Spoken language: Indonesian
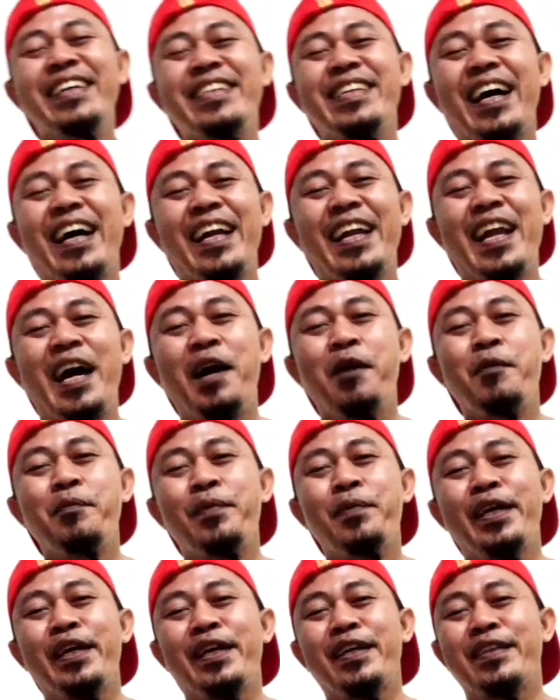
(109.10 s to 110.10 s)
Jangan
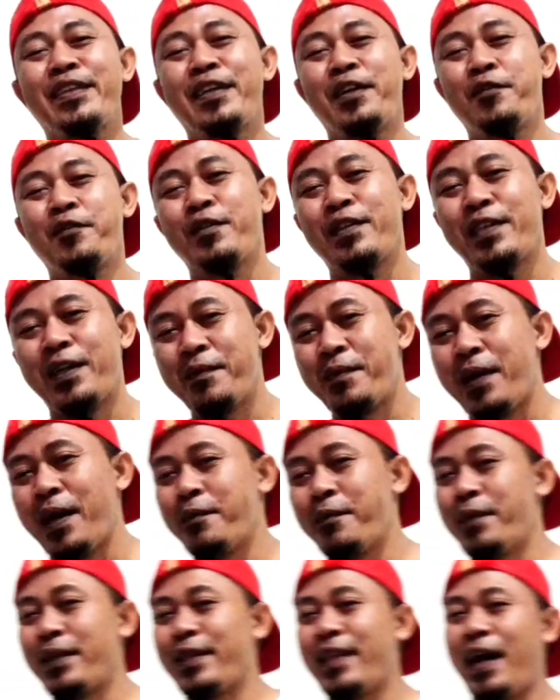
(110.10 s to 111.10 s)
sampai ketanggut
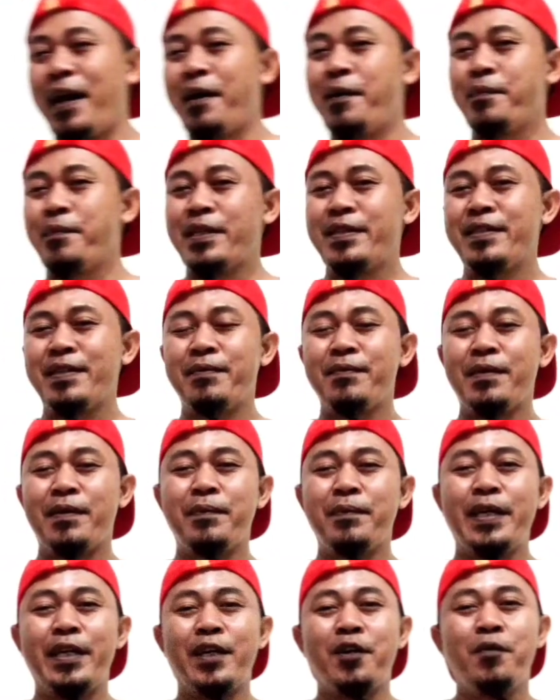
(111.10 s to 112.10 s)
amit amit
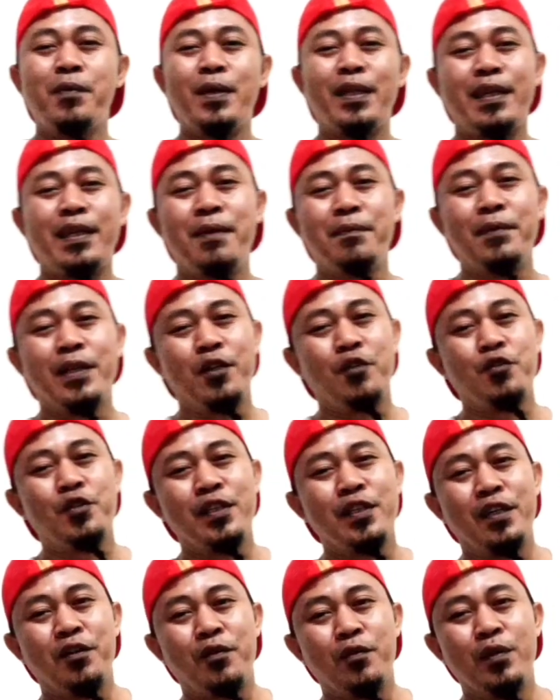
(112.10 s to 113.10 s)
cabang baik umat kami
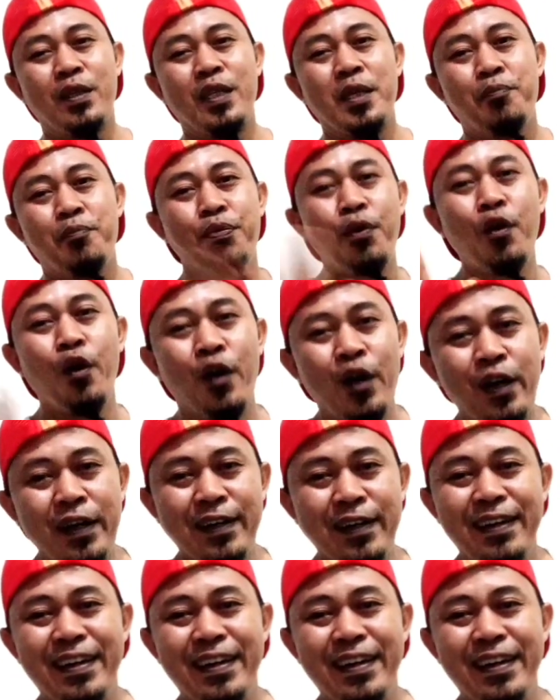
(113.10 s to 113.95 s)
musyrik kutipu.